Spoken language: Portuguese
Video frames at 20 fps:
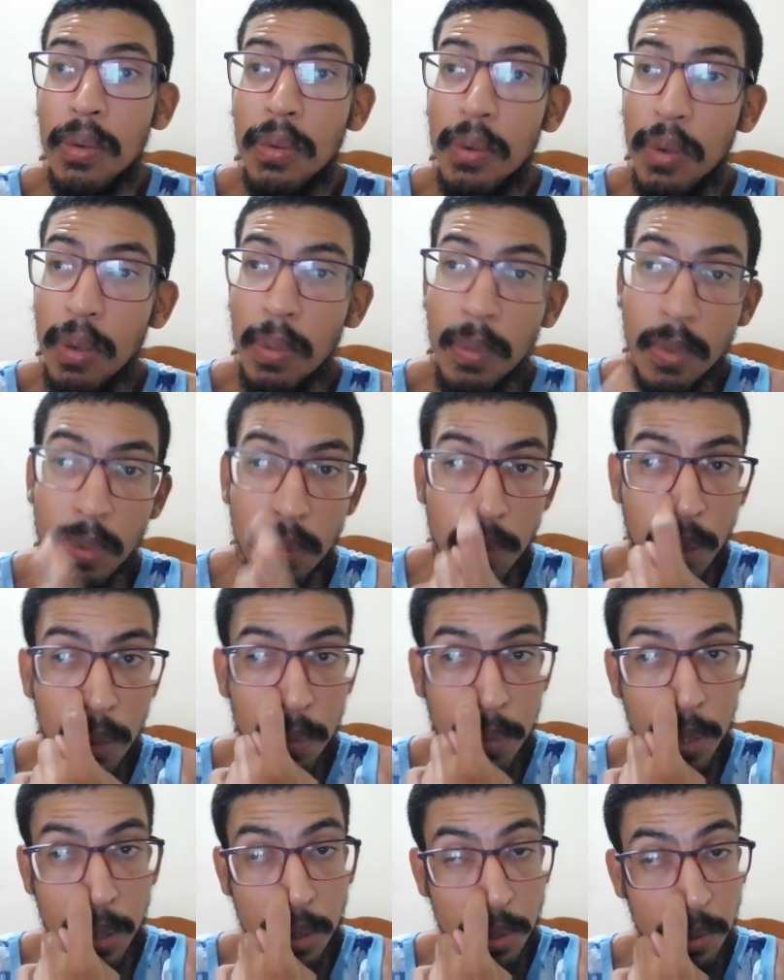Como uma
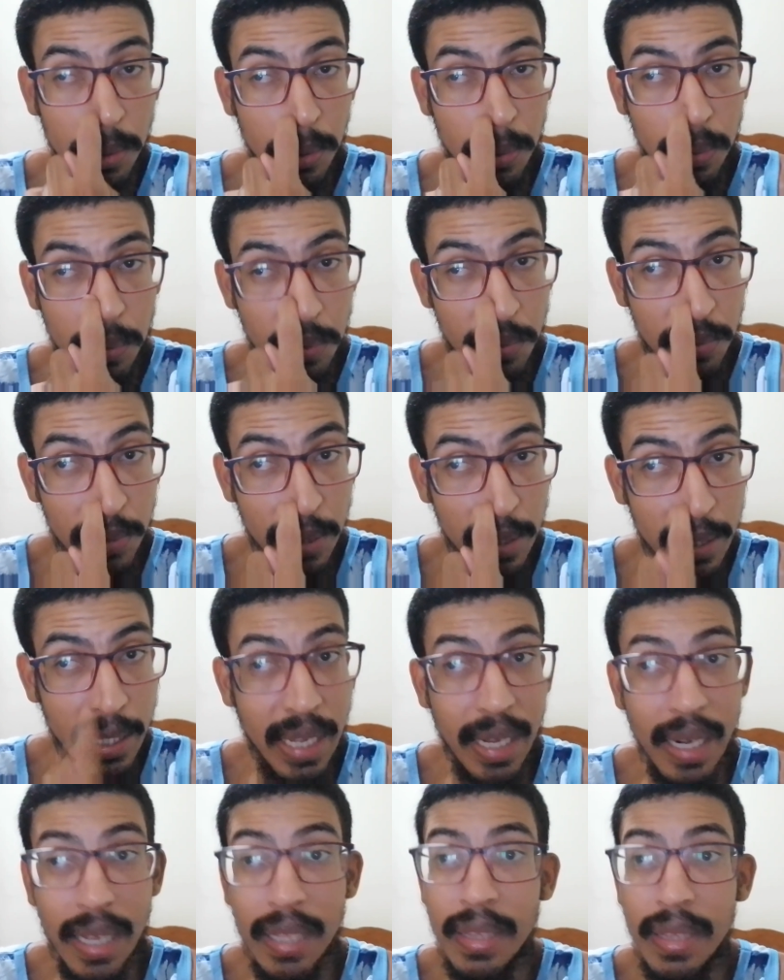pessoa
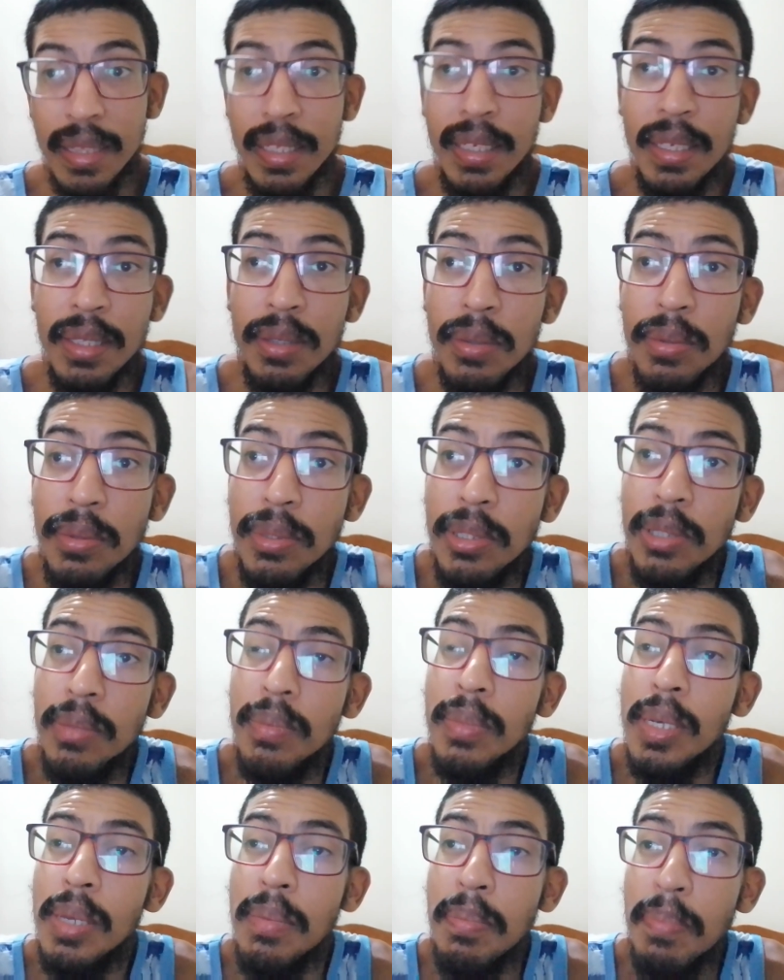ficará dentro de
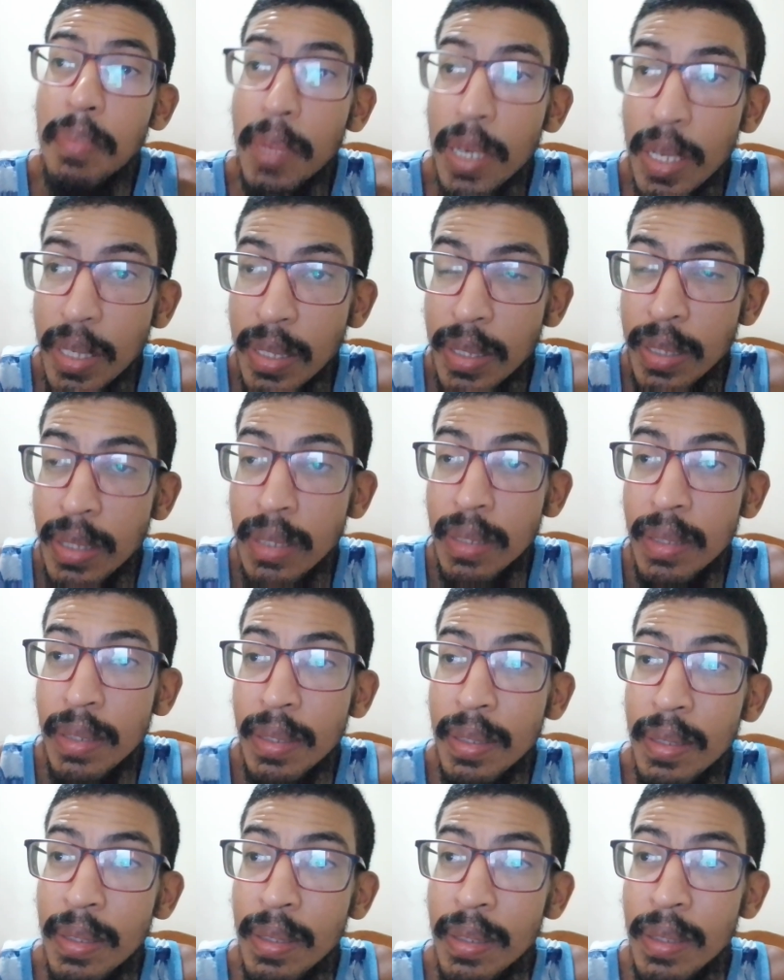uma empresa
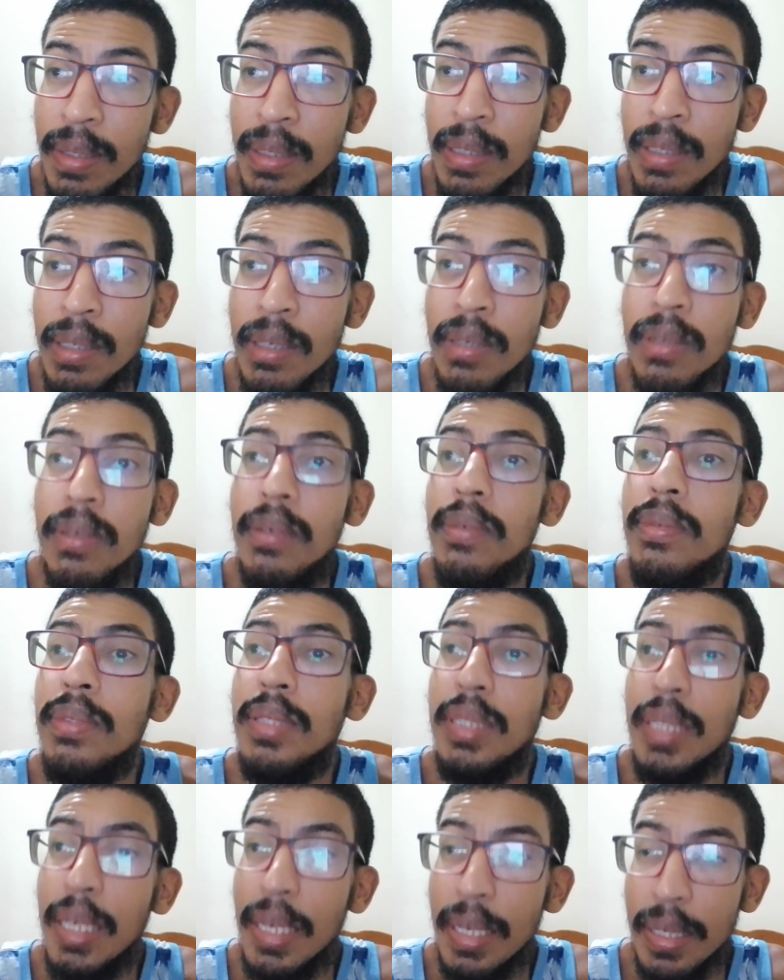com
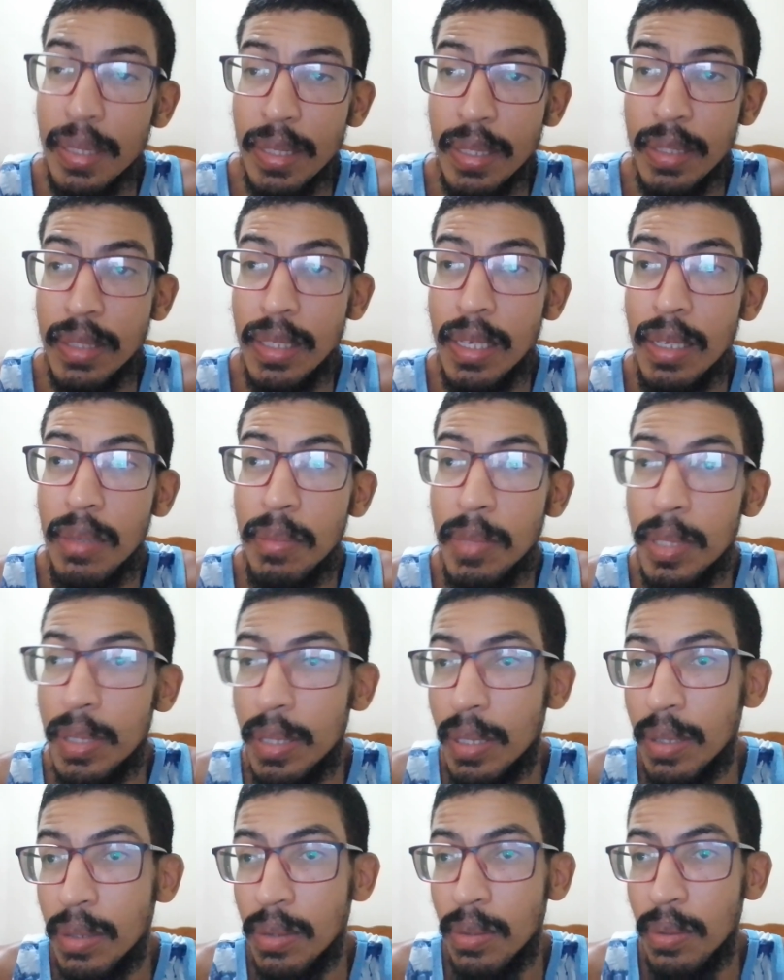certas
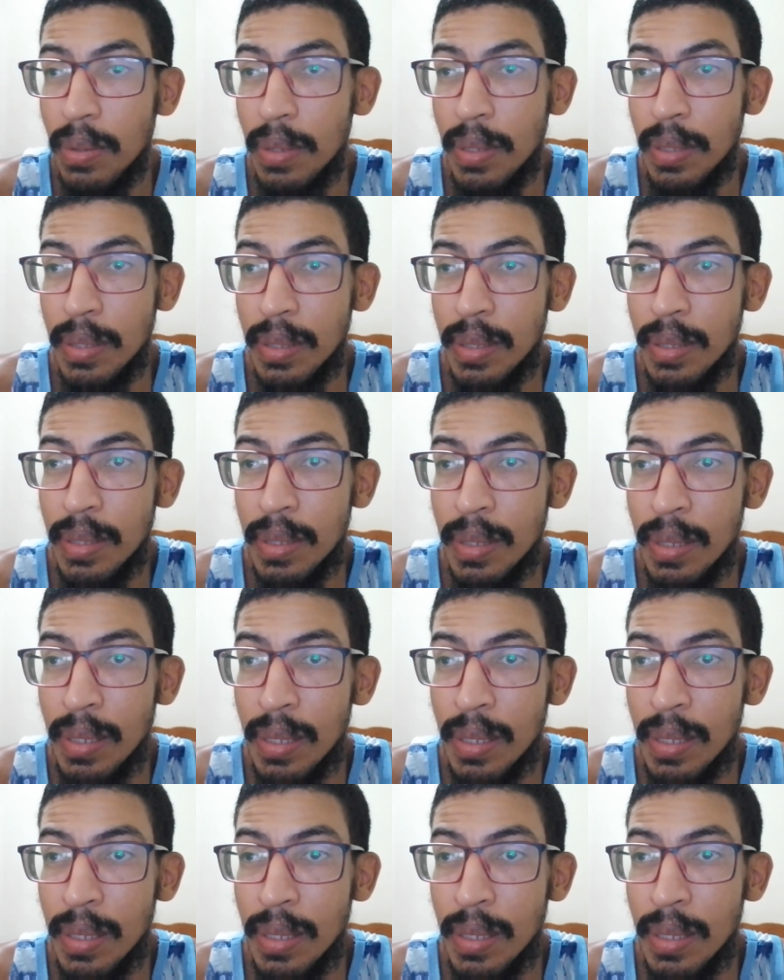limitações?